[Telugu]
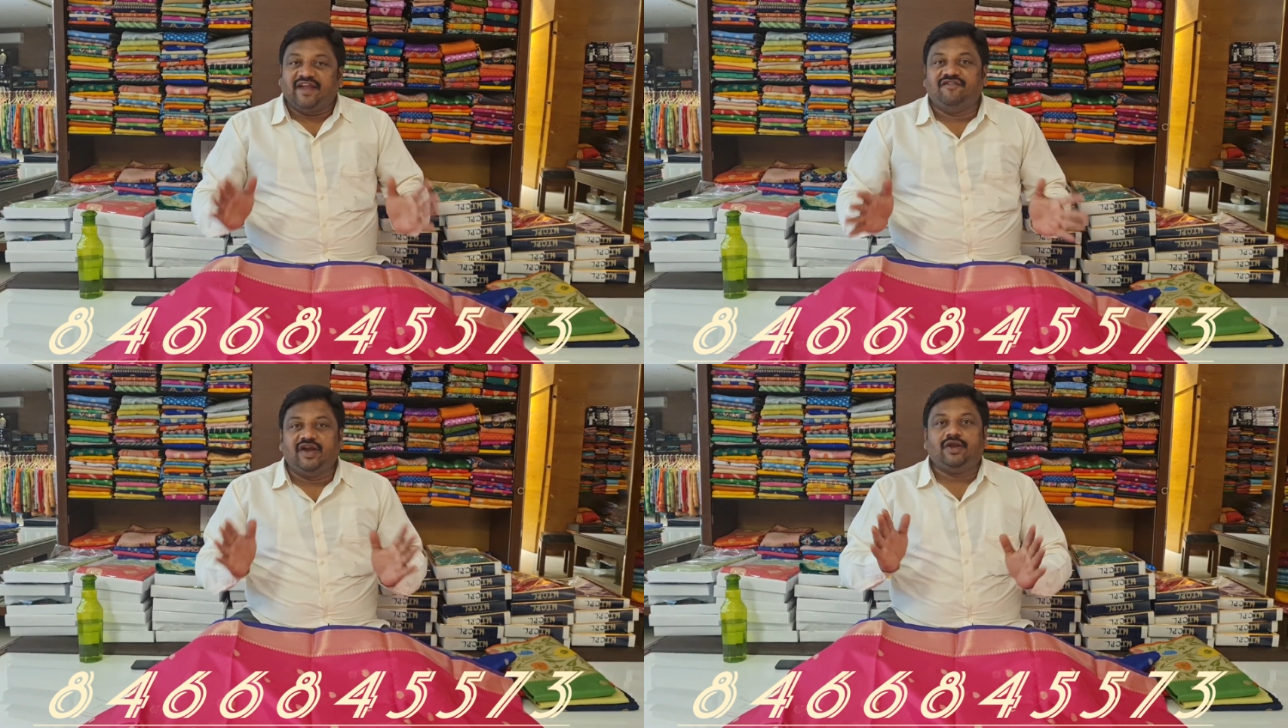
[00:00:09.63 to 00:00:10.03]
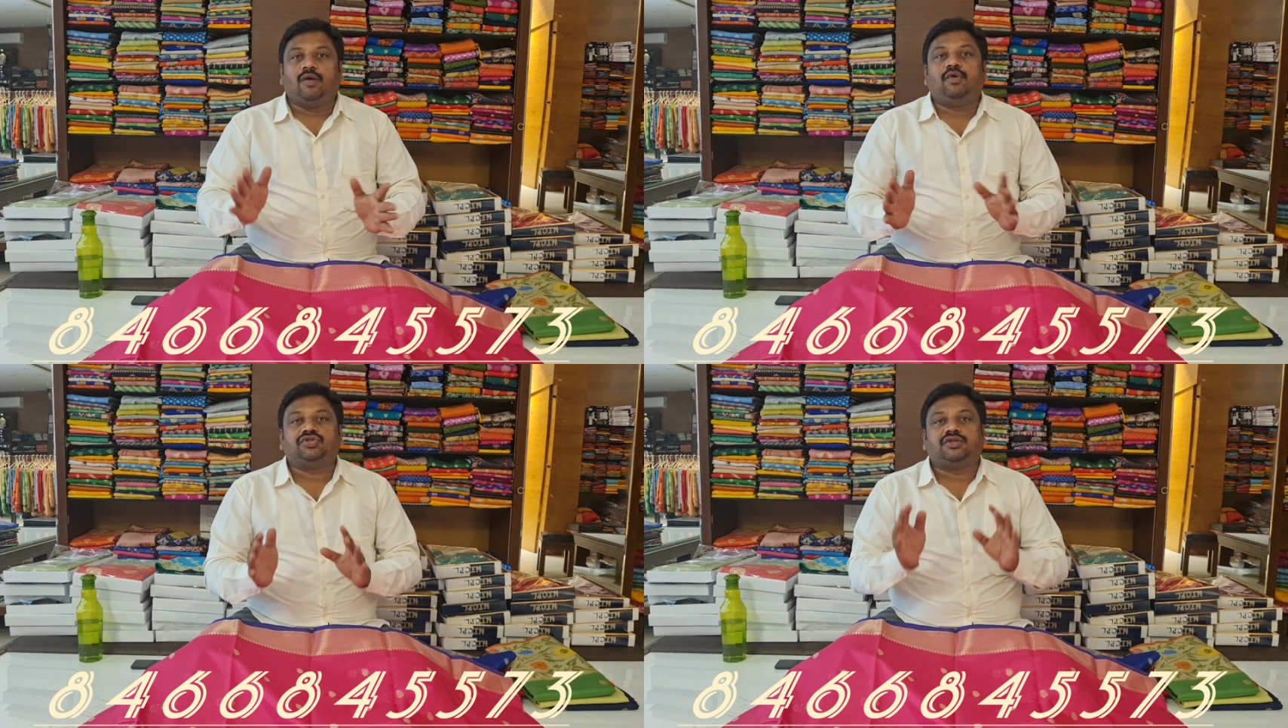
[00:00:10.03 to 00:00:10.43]
ఈ
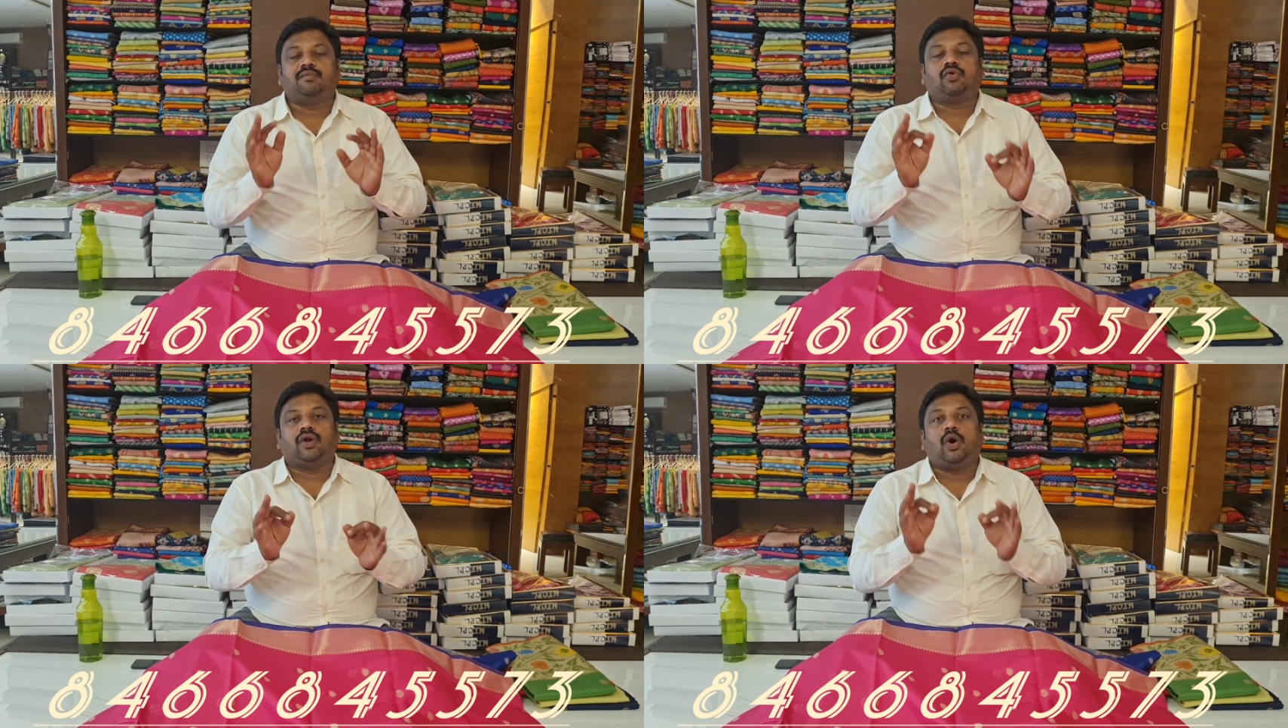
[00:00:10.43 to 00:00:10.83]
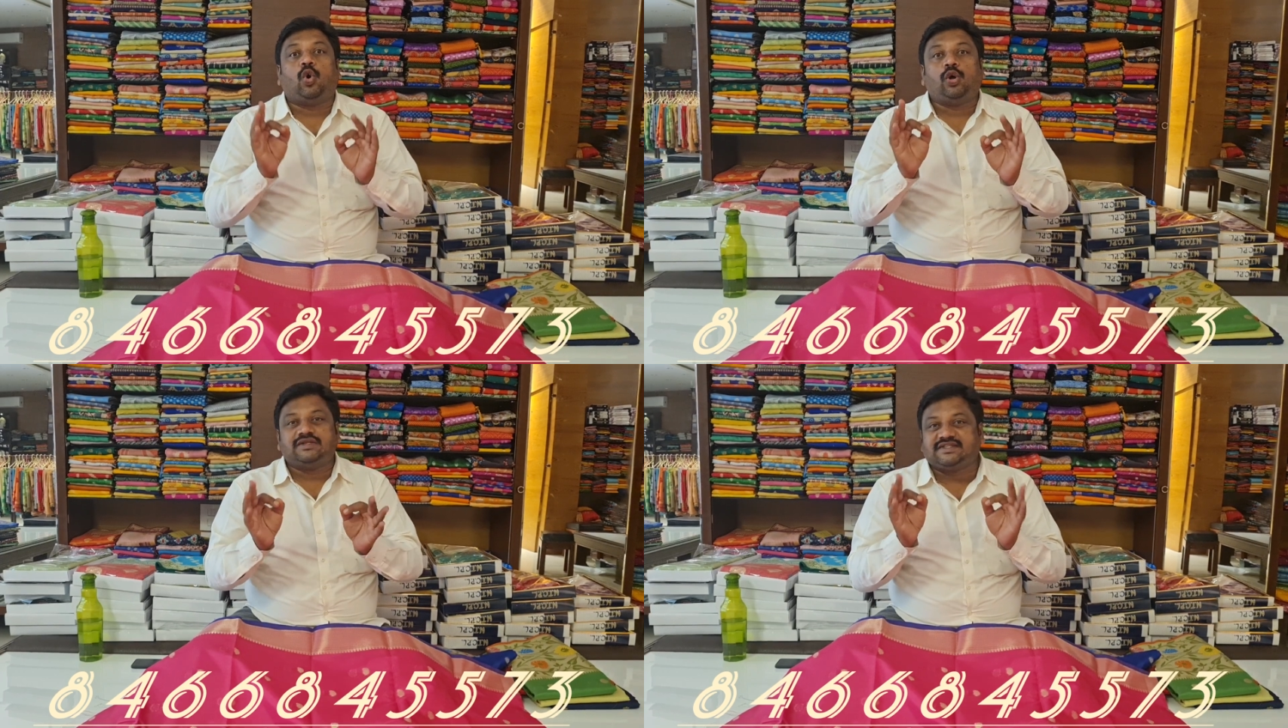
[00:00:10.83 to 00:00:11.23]
వీడియో మొత్తం కూడా
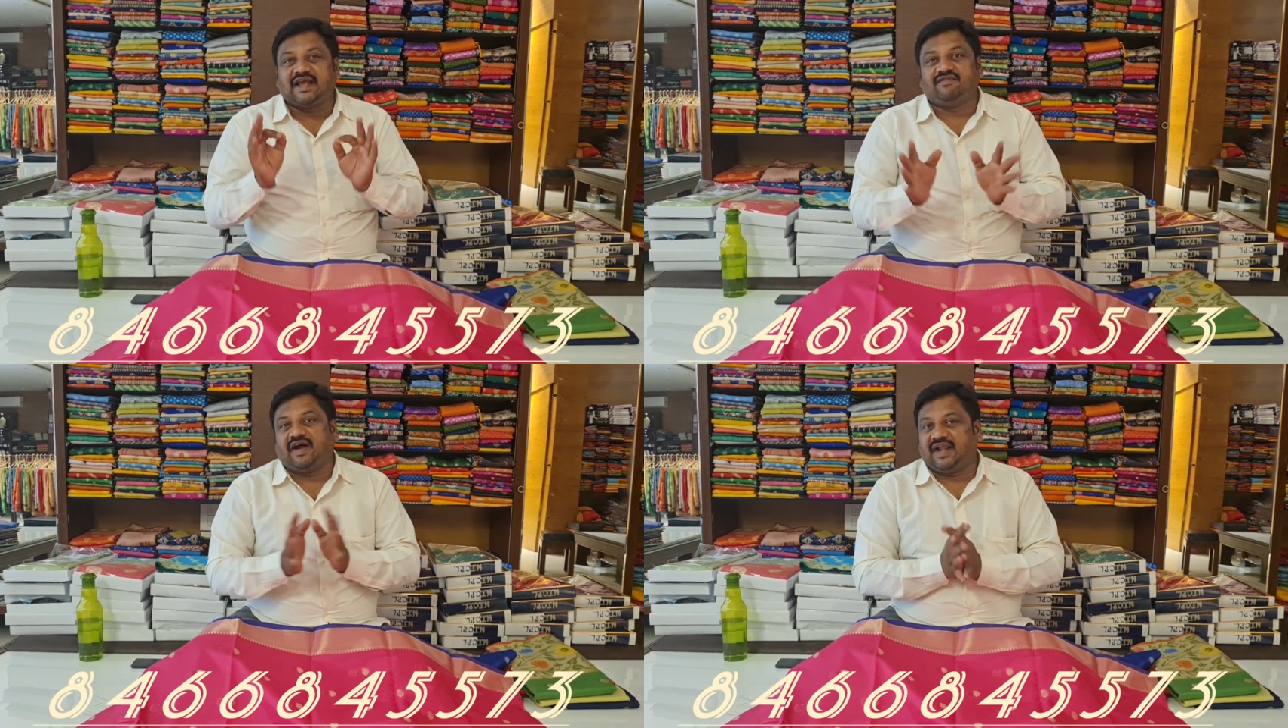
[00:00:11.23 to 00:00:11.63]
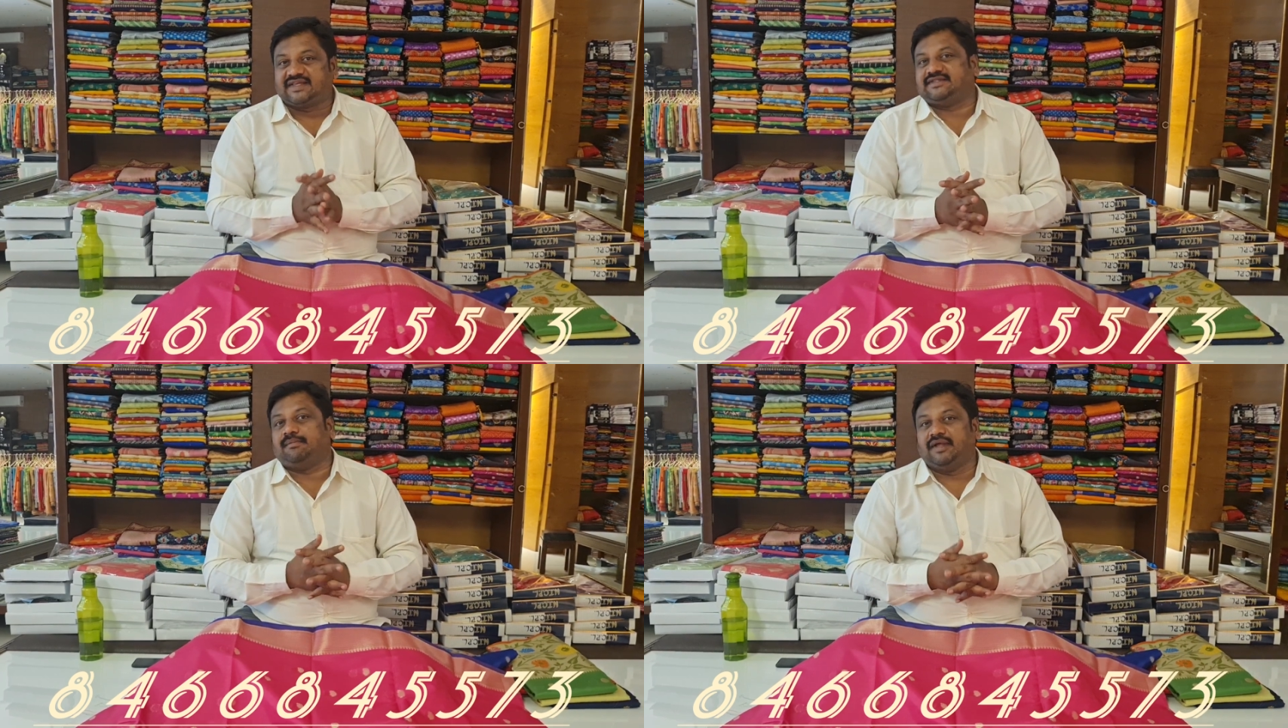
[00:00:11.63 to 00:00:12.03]
హోల్సేల్
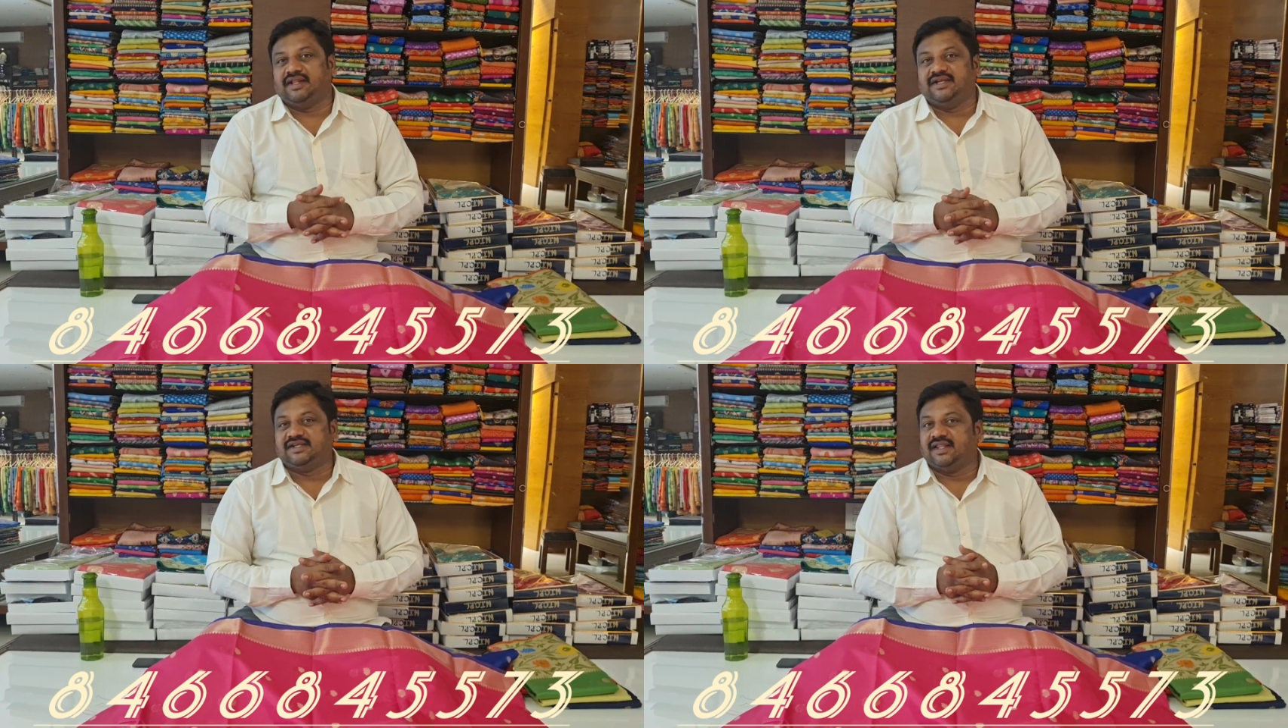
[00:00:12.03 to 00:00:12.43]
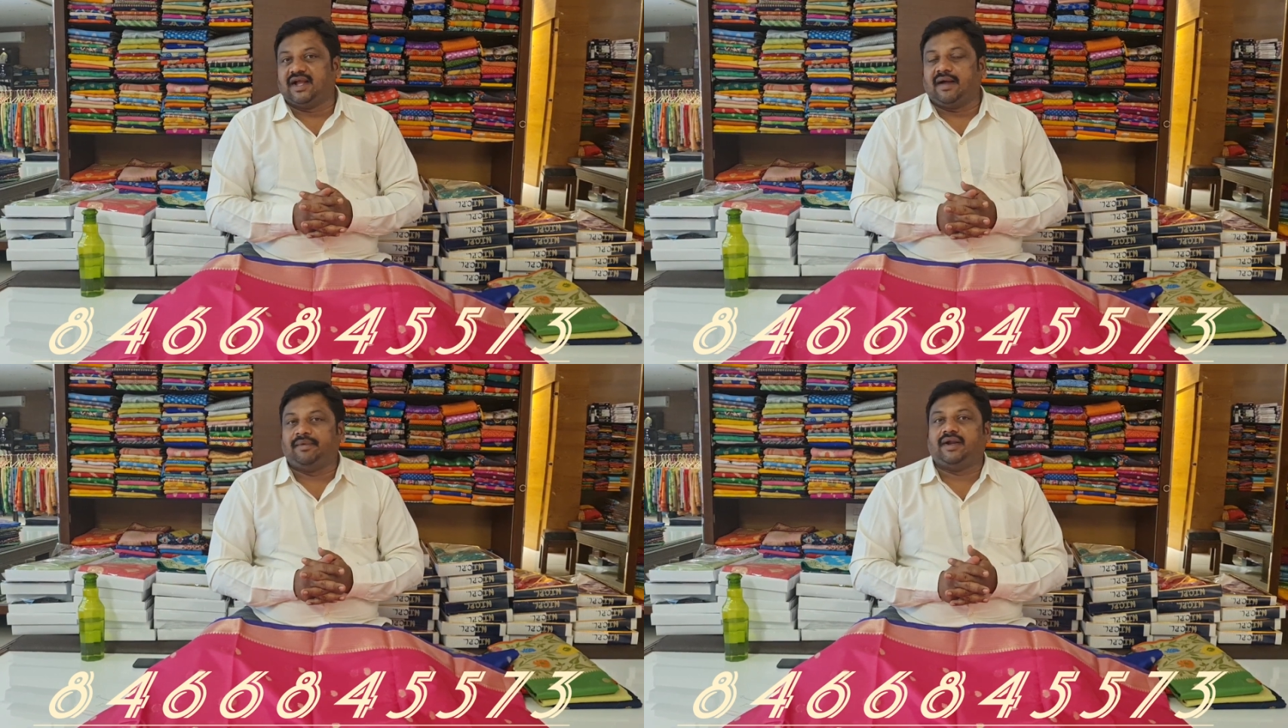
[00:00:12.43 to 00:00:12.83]
వాళ్ళకి
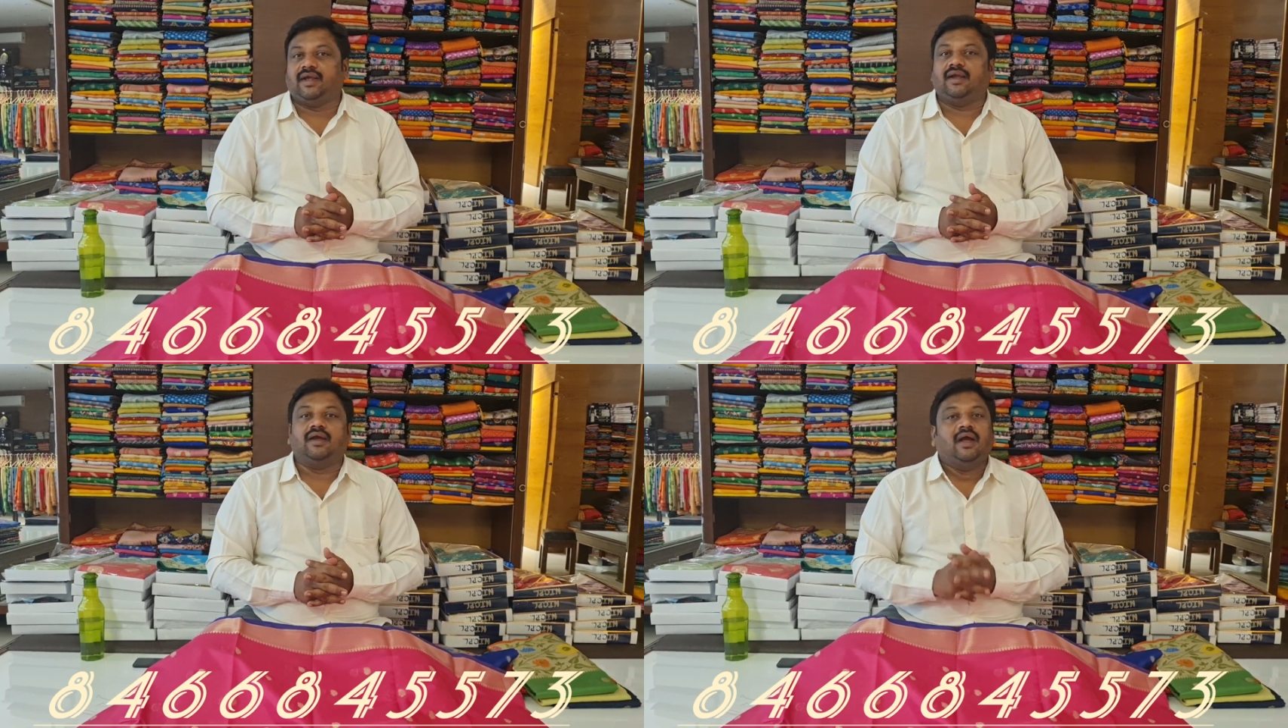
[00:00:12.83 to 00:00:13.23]
సంబంధించింది కాబట్టి